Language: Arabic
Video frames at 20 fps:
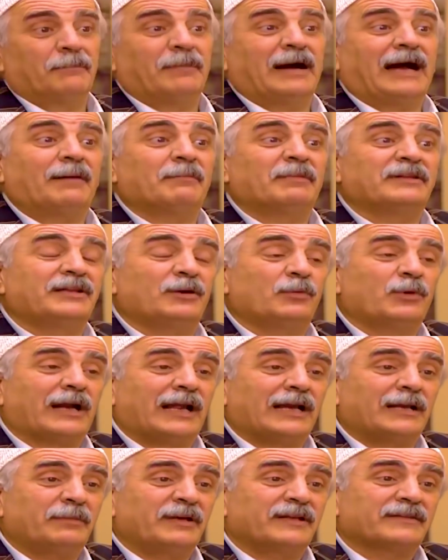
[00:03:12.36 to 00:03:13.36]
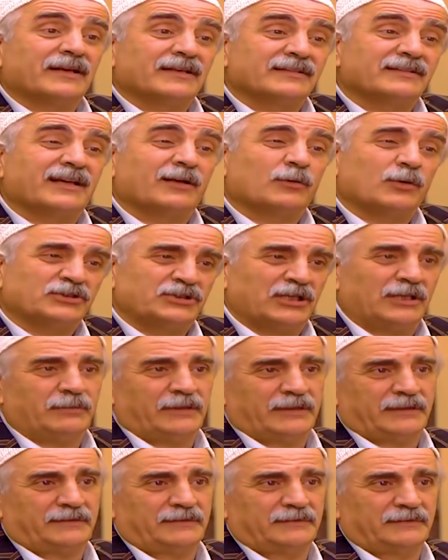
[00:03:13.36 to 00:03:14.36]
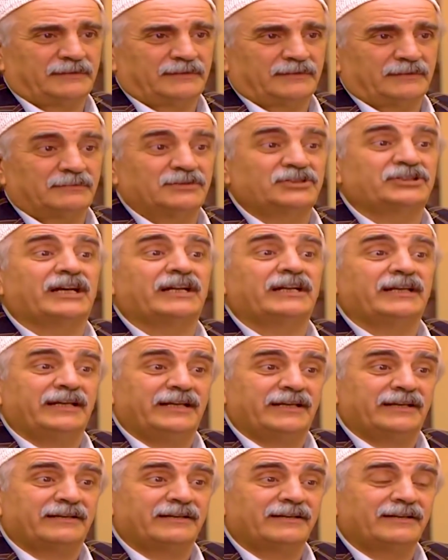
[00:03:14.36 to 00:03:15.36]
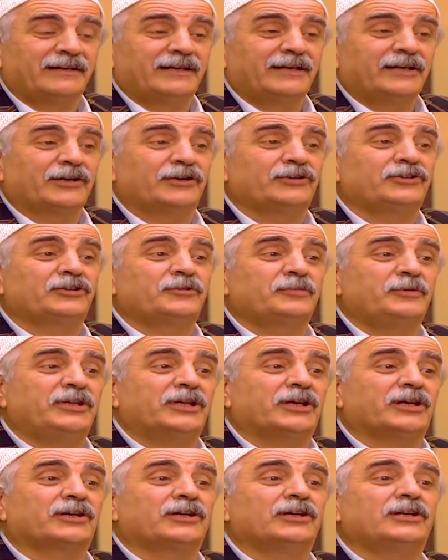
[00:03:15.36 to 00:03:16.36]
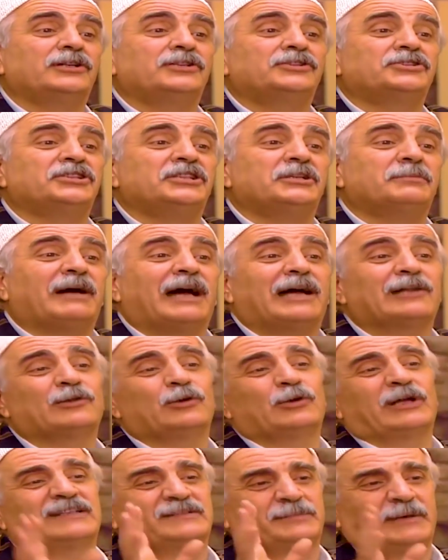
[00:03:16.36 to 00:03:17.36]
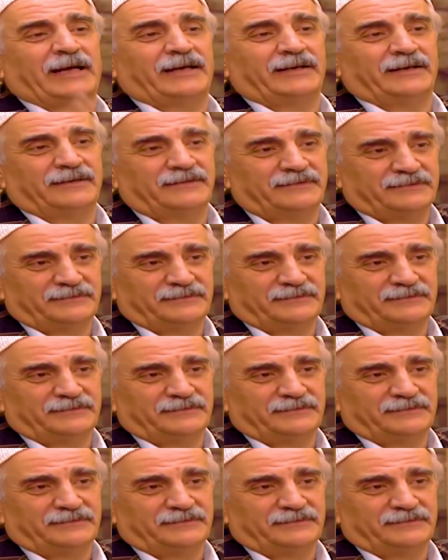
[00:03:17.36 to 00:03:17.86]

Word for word: بقى عم ندور على بيت اصغر وشلبن مشان هيك رد تبيع كل شيء ما عاد له لازمه عنا